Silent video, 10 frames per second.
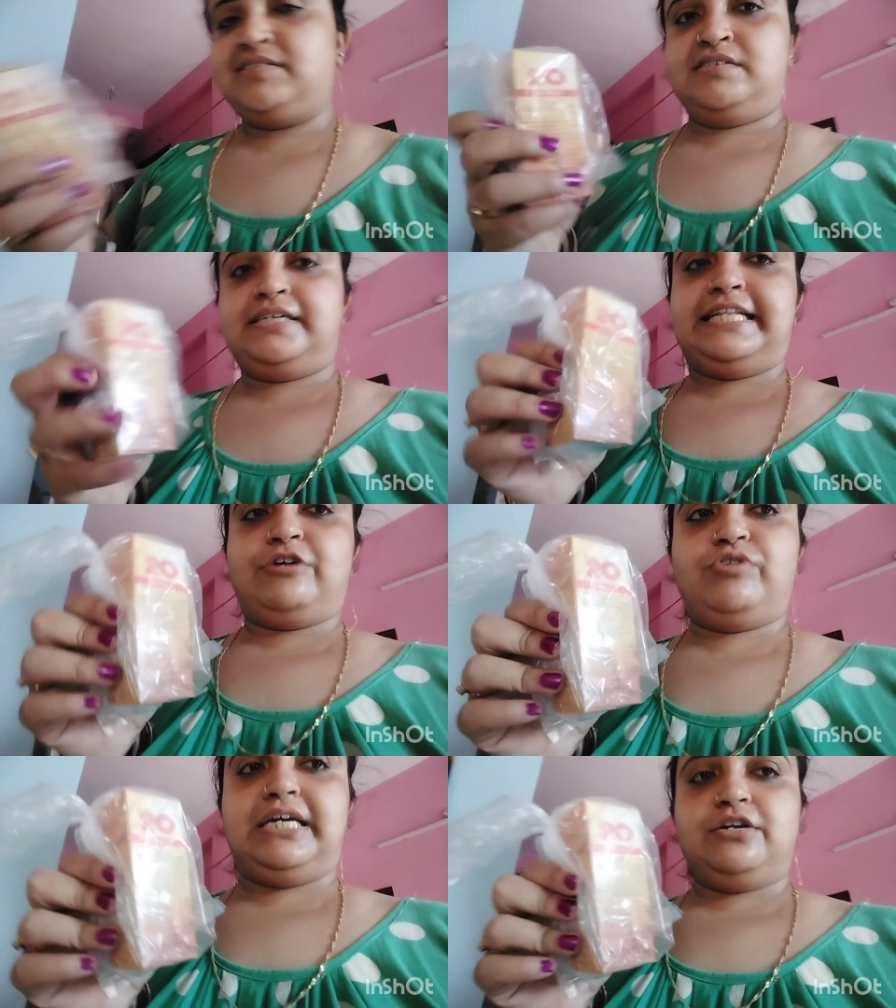এ দেখো
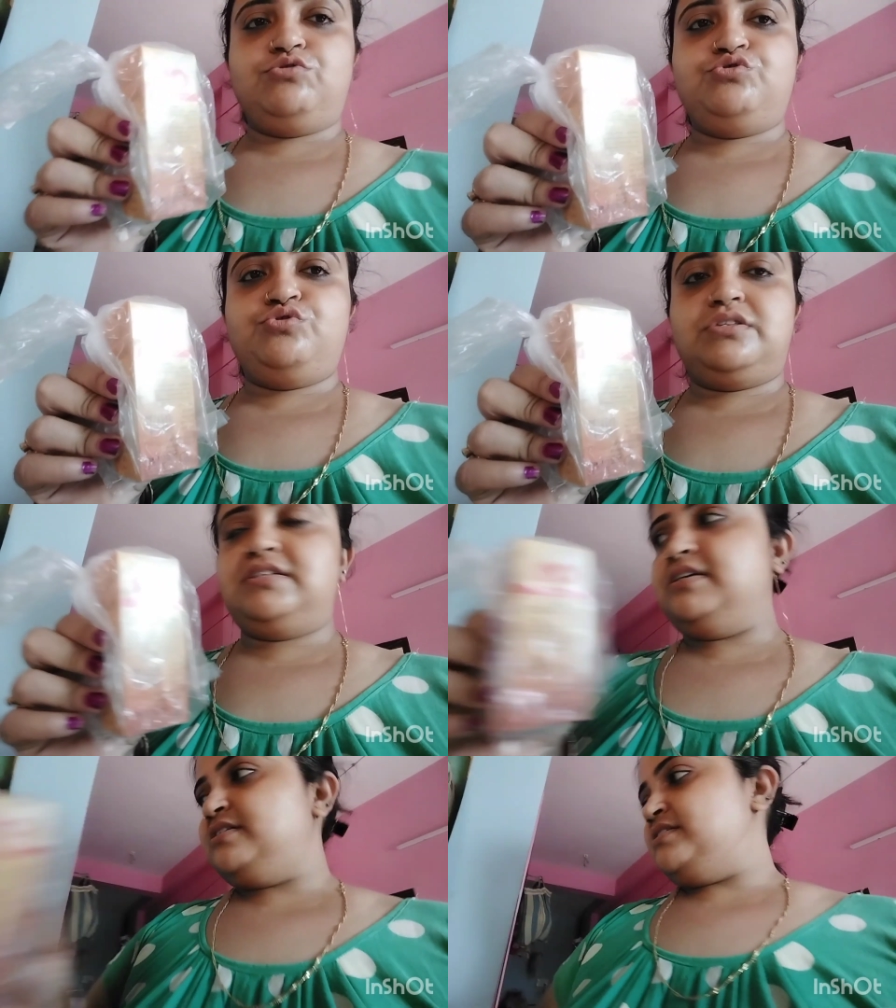এখানে ওষুধটা
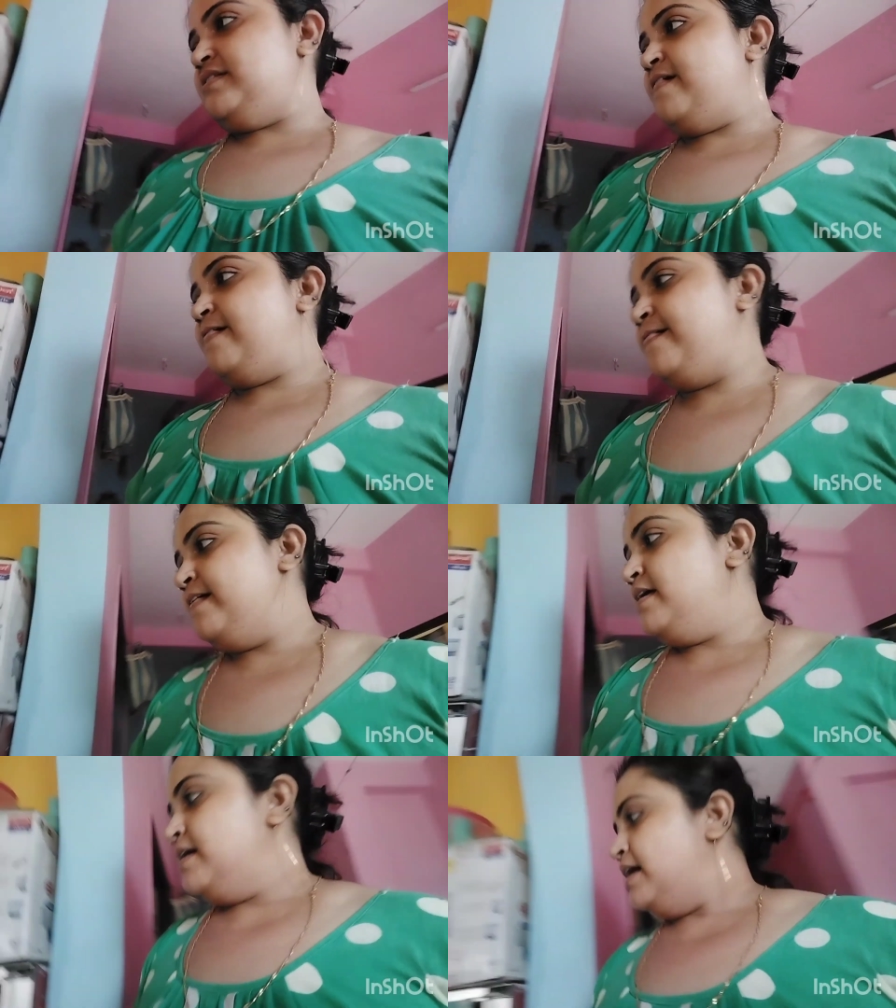দিয়েছে
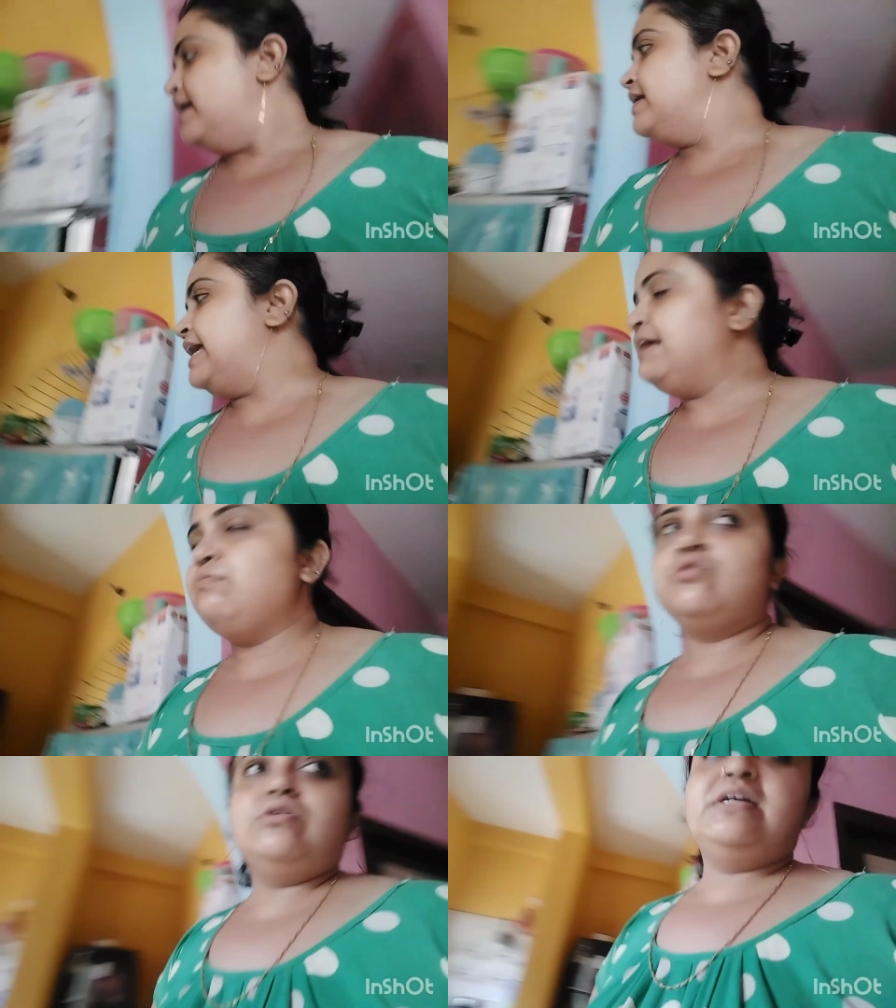আর এই
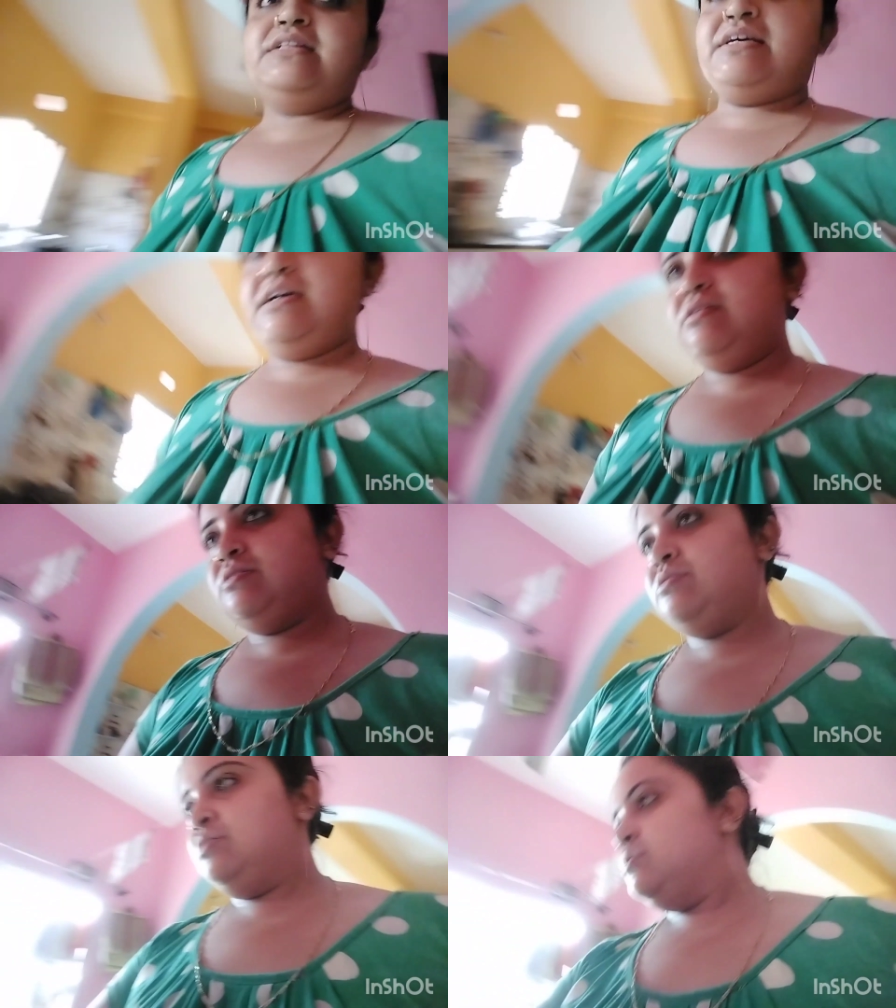বোতলটাতে
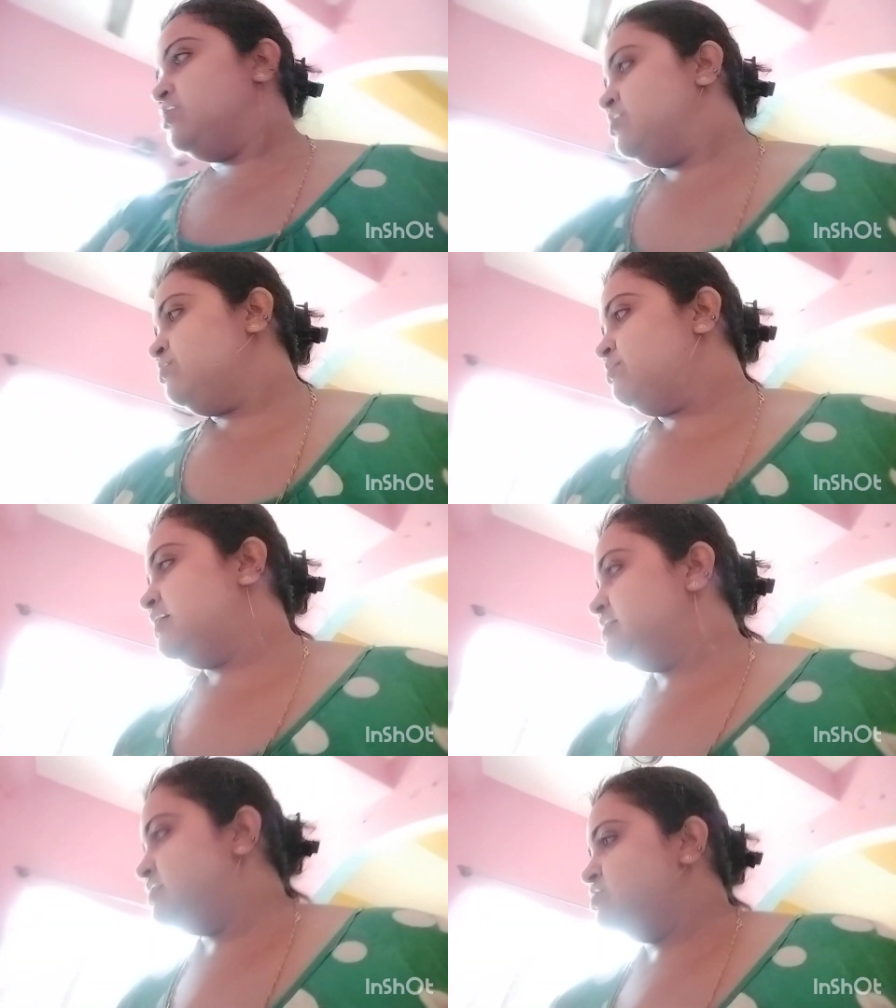
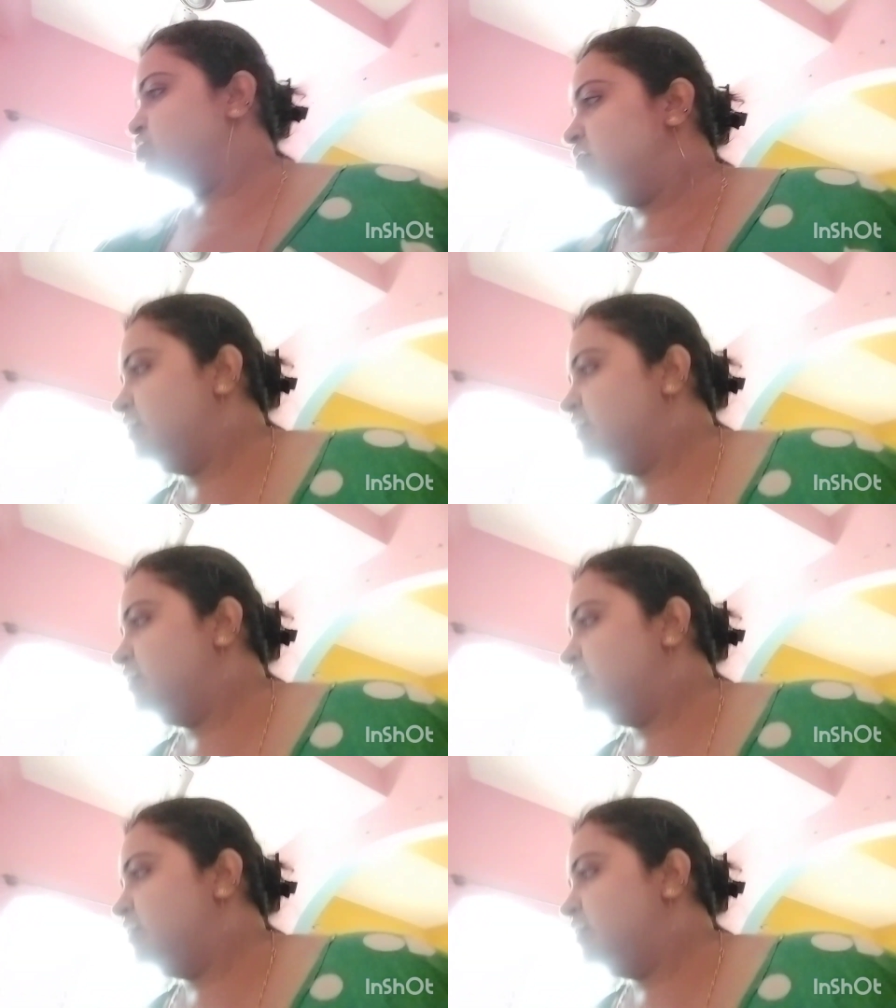ওয়ারেসের জলটা